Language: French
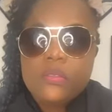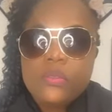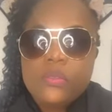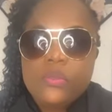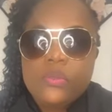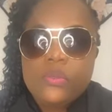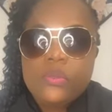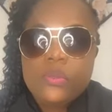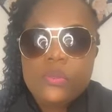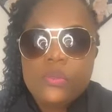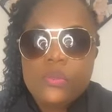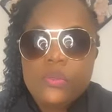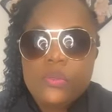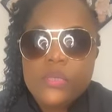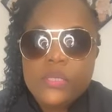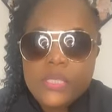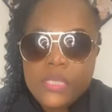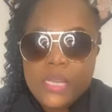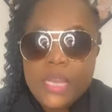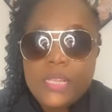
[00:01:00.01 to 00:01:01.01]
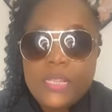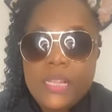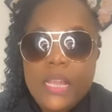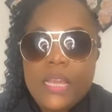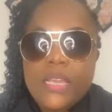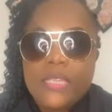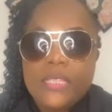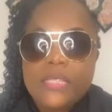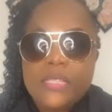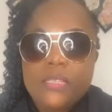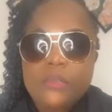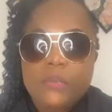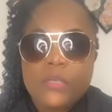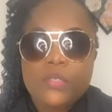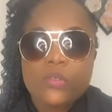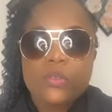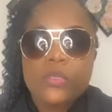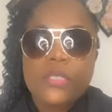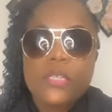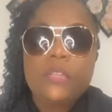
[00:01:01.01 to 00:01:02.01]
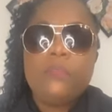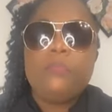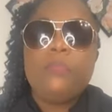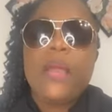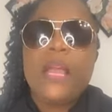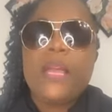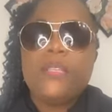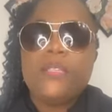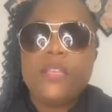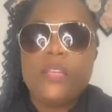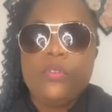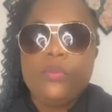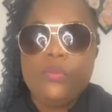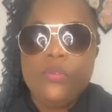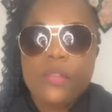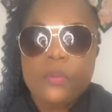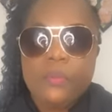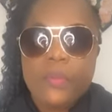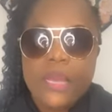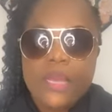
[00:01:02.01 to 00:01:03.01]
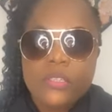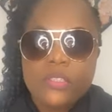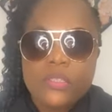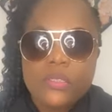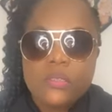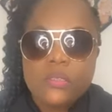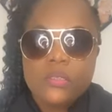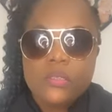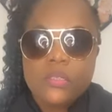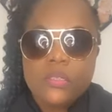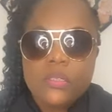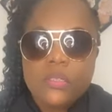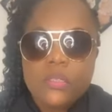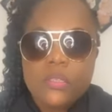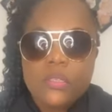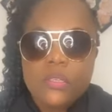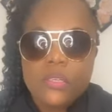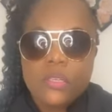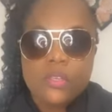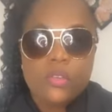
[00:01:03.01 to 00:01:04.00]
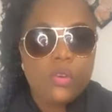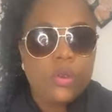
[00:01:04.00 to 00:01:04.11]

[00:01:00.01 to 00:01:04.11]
ce direct-là ici parce que cette page, c'est une nouvelle page. Et